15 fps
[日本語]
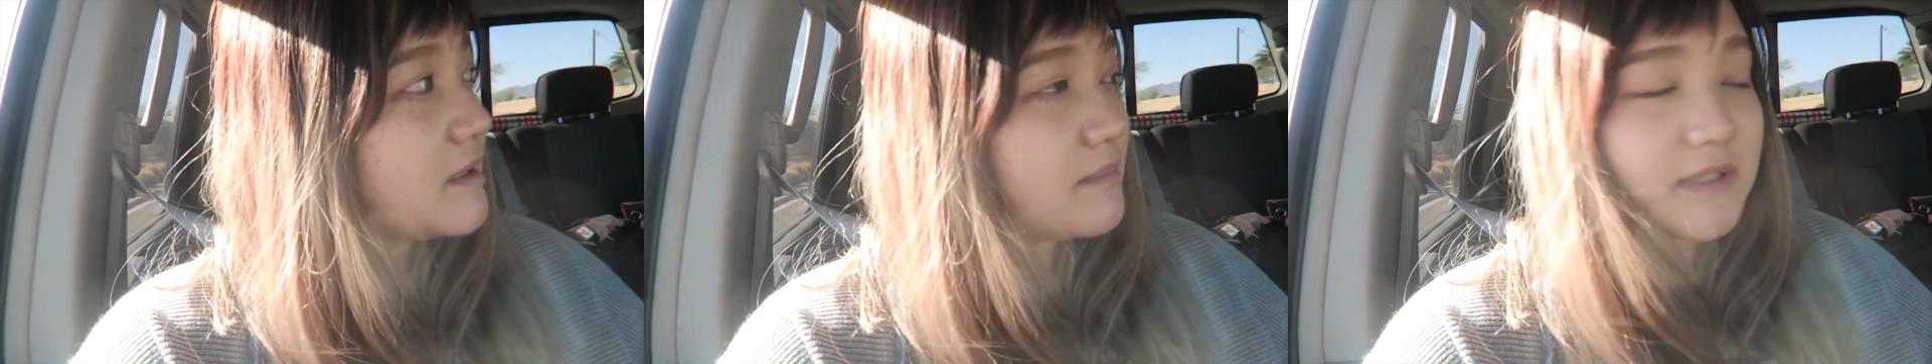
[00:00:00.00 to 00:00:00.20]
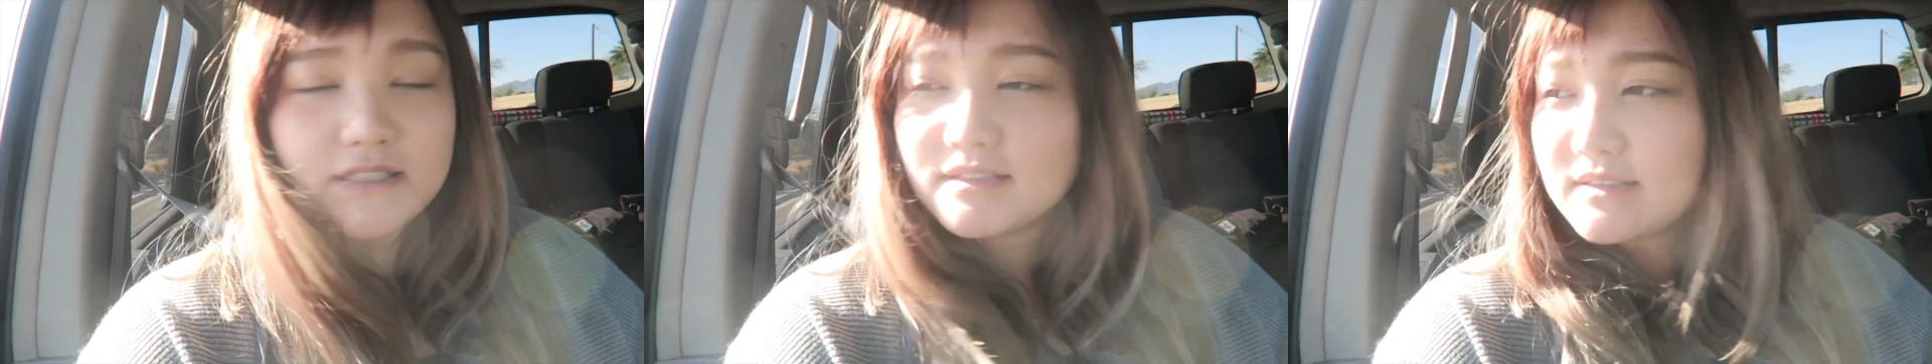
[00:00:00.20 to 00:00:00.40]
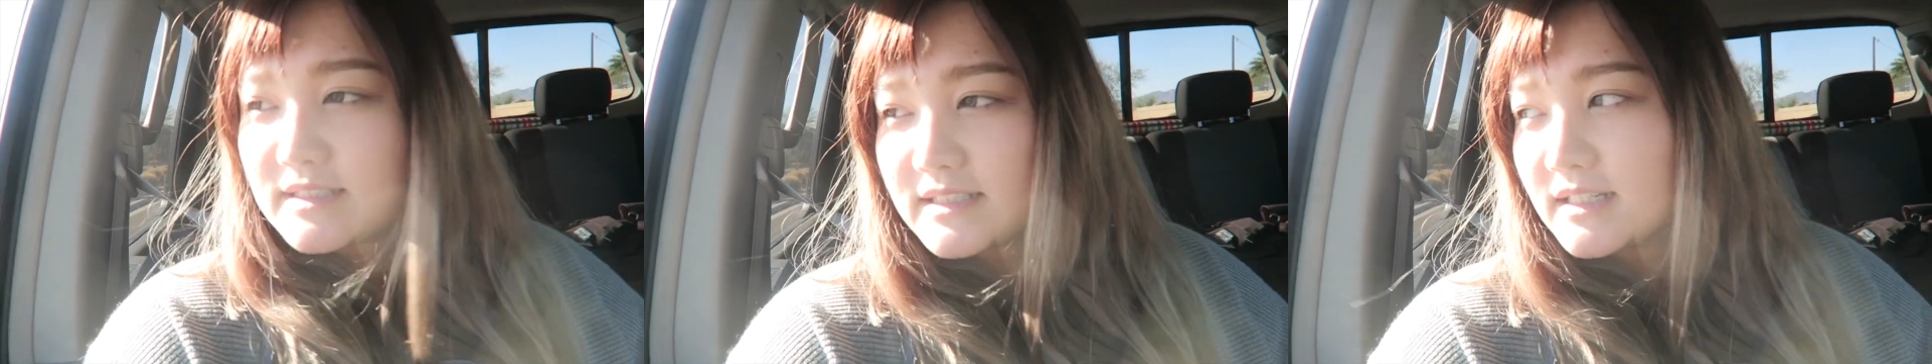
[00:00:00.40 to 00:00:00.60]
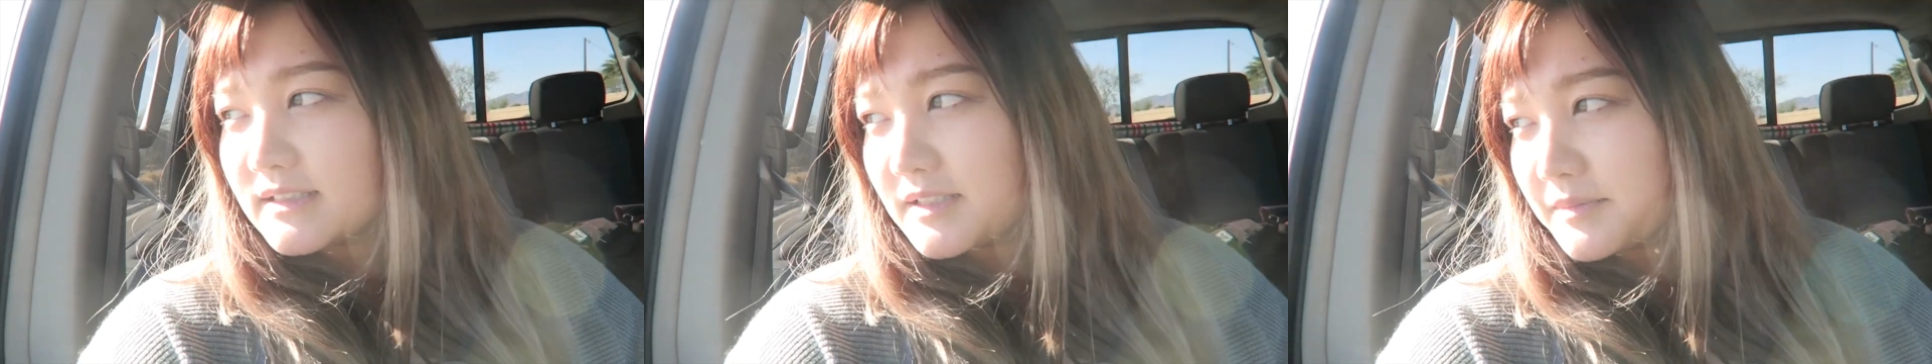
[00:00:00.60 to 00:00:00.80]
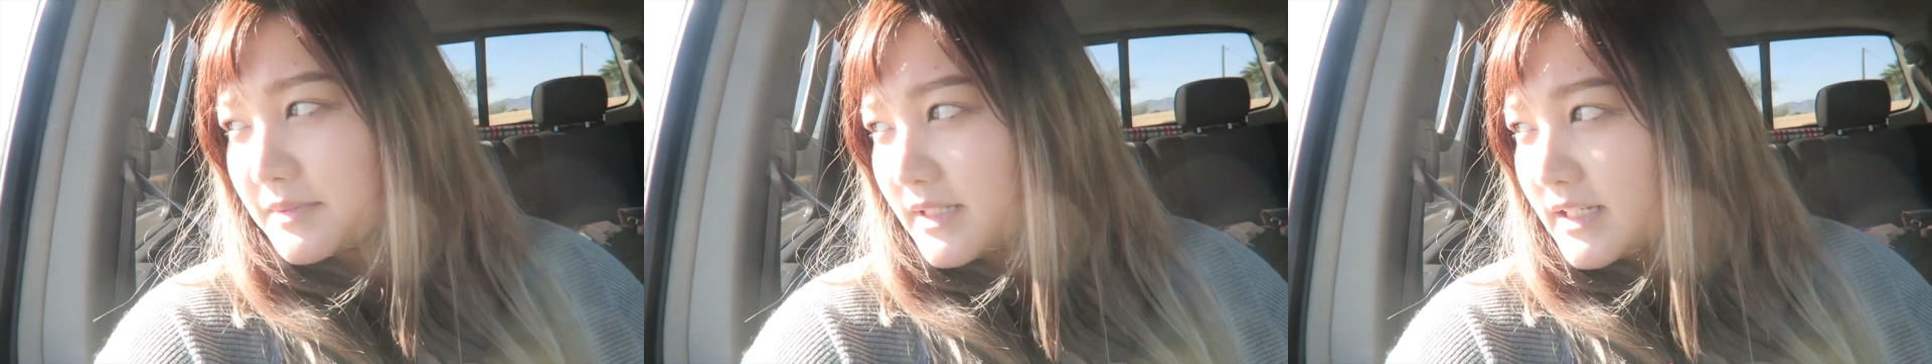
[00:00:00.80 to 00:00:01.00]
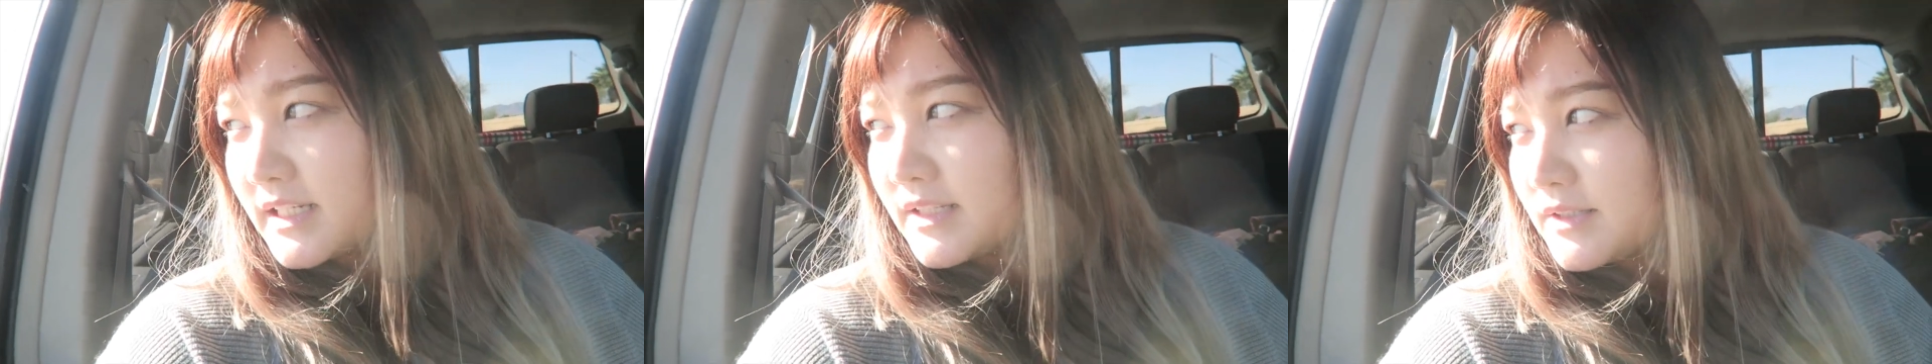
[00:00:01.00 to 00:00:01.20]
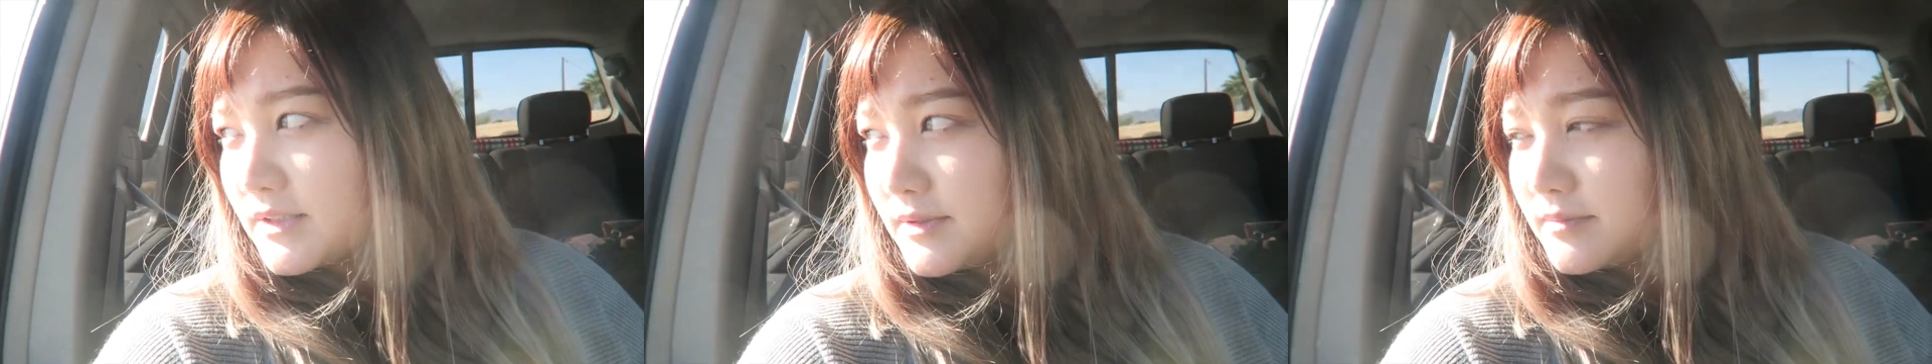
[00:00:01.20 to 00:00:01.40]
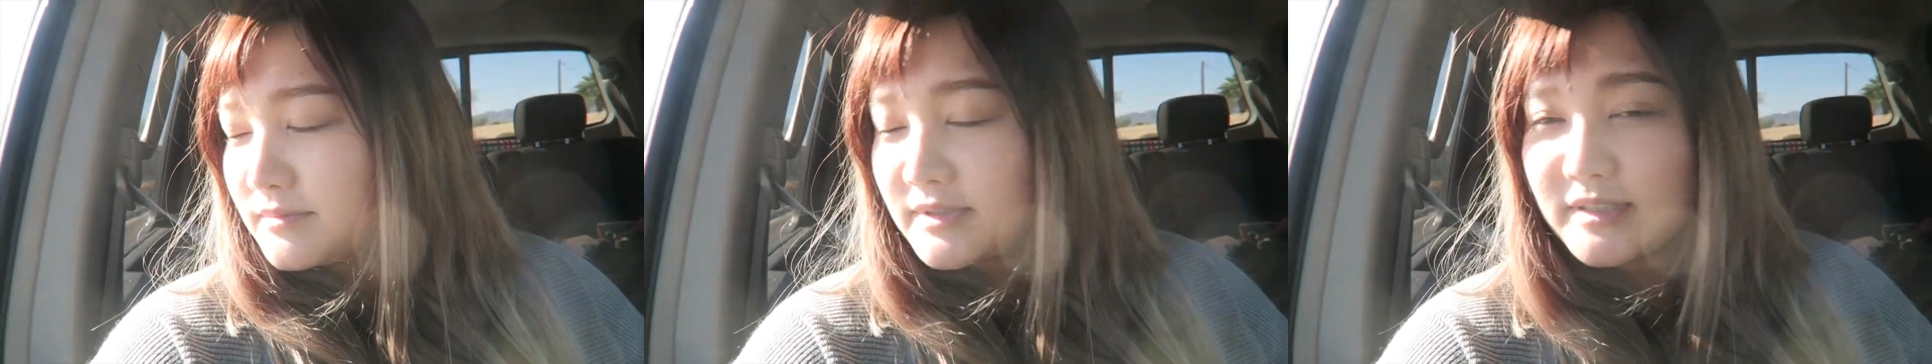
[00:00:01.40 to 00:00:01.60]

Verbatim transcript: まあ、すぐ近くでもないけど